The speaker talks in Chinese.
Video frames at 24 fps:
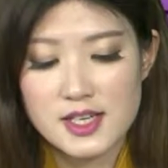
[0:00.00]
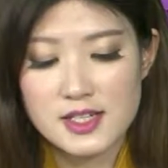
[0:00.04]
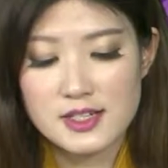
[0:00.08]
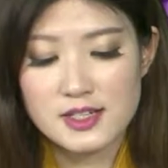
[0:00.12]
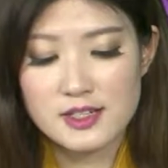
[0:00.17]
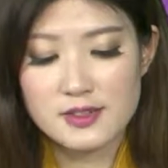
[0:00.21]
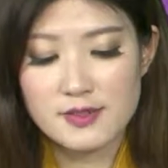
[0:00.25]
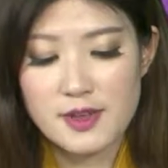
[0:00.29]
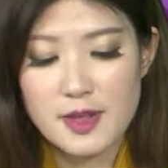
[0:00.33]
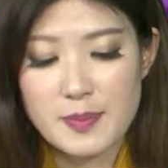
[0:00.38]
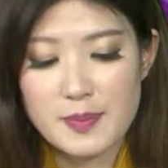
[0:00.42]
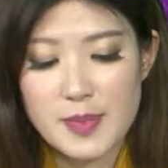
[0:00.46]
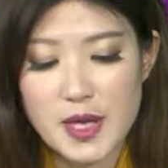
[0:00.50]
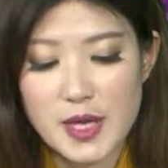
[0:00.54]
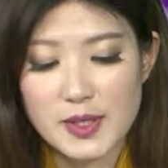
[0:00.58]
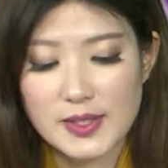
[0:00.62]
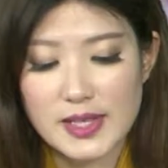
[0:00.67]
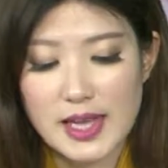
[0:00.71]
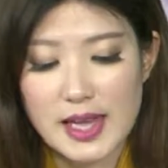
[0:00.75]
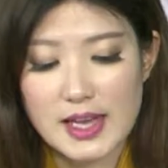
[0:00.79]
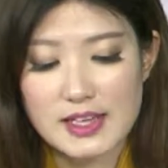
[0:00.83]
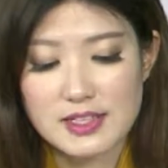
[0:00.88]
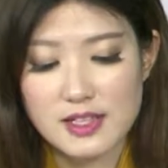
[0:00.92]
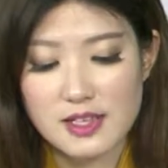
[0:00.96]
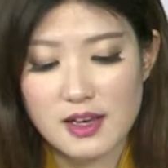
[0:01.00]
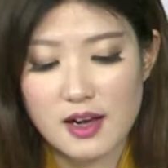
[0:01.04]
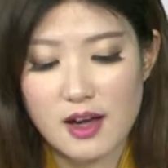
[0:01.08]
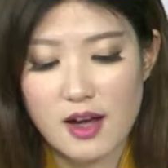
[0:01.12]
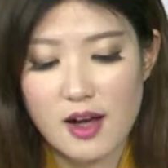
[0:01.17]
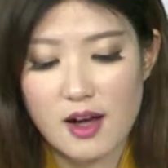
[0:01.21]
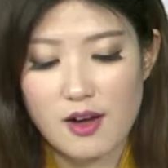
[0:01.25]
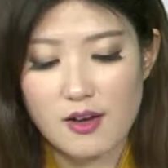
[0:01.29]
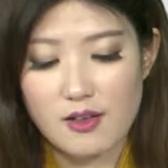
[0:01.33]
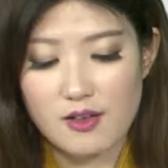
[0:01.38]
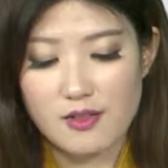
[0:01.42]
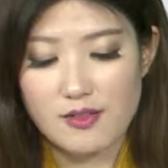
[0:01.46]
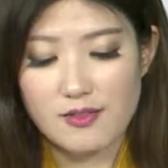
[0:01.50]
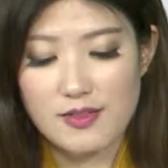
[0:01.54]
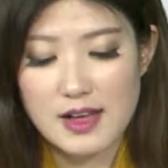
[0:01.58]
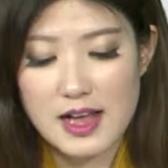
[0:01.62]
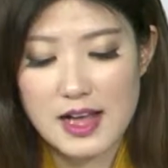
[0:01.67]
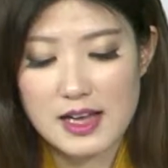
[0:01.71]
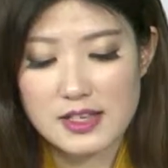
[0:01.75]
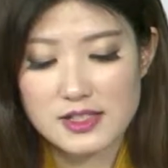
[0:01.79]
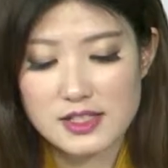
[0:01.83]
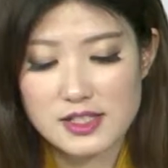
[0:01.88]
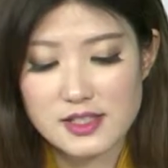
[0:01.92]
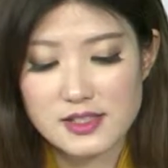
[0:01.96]
此番表态正好
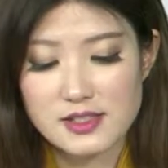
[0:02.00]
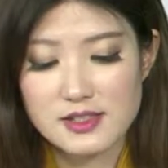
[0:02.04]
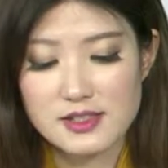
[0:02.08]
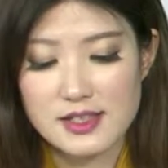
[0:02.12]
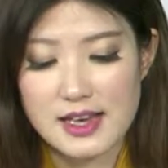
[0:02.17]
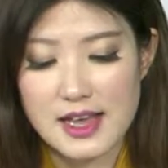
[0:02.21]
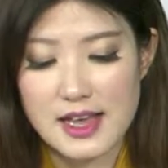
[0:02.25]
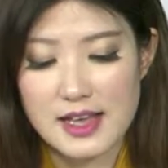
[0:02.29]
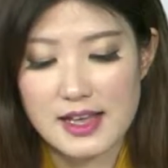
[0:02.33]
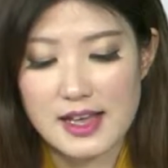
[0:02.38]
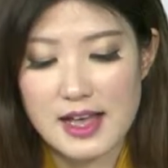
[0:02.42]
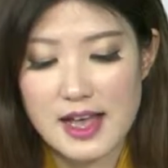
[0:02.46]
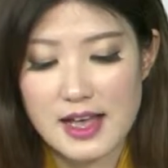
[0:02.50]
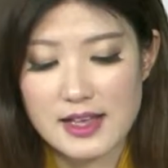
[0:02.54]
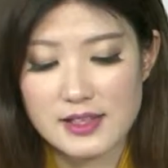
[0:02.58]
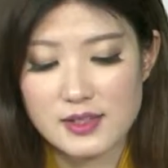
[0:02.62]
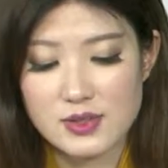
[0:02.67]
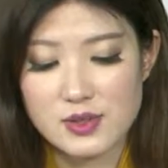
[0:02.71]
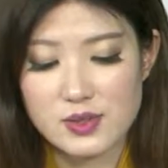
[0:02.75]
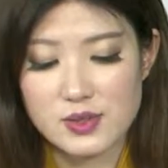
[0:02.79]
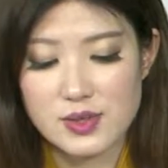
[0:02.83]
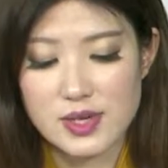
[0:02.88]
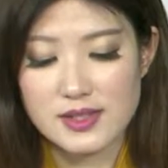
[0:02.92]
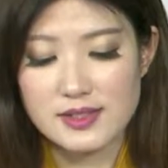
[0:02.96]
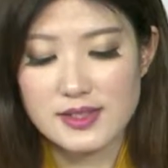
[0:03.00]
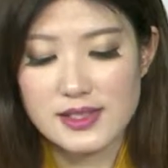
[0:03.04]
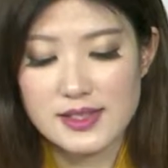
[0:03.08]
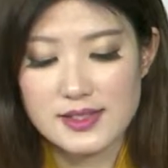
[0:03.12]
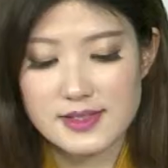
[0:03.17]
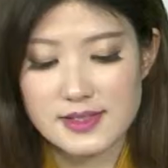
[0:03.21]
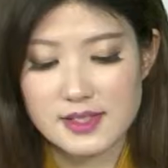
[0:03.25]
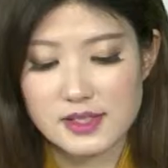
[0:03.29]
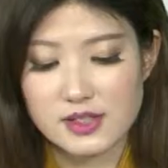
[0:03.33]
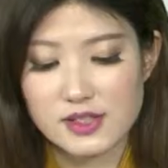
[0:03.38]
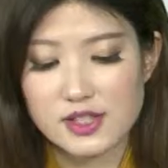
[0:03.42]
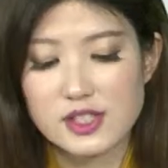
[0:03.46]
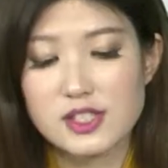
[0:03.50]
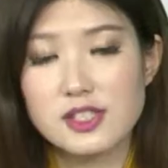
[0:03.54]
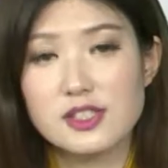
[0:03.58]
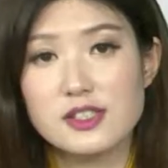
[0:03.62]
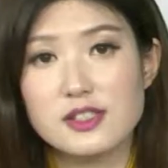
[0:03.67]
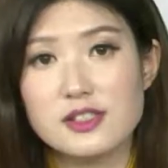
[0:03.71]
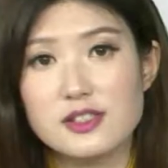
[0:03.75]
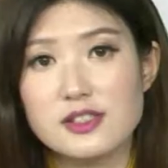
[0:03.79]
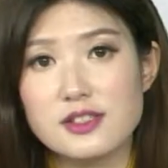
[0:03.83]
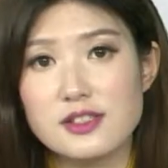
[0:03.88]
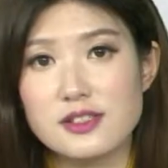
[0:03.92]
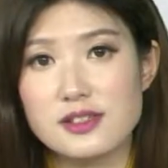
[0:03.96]
发生来安全警
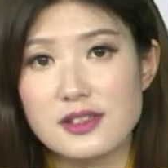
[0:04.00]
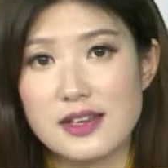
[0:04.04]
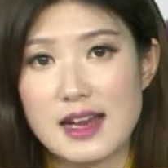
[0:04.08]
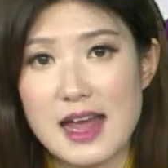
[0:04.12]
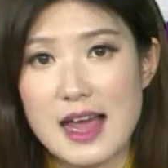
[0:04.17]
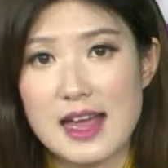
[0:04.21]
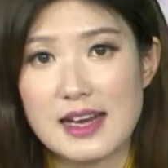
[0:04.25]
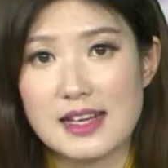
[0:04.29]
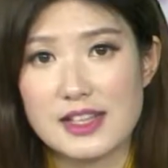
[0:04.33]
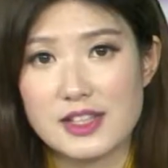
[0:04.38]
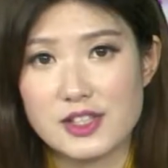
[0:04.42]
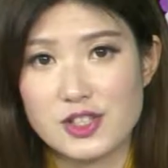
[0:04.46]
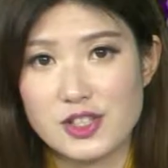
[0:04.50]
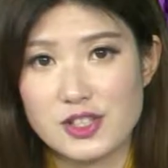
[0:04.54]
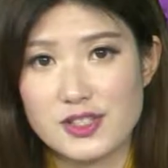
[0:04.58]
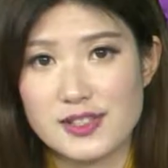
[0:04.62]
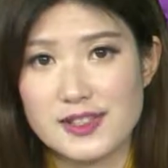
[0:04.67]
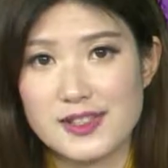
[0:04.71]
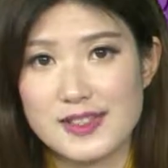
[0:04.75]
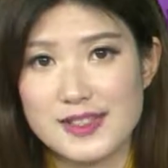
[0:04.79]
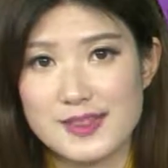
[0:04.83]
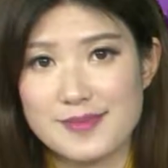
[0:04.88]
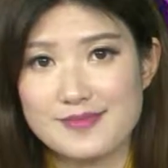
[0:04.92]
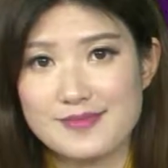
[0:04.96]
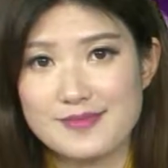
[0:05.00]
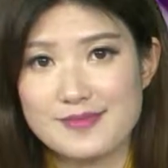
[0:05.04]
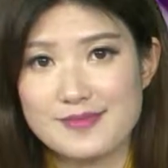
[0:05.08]
示日来临之际。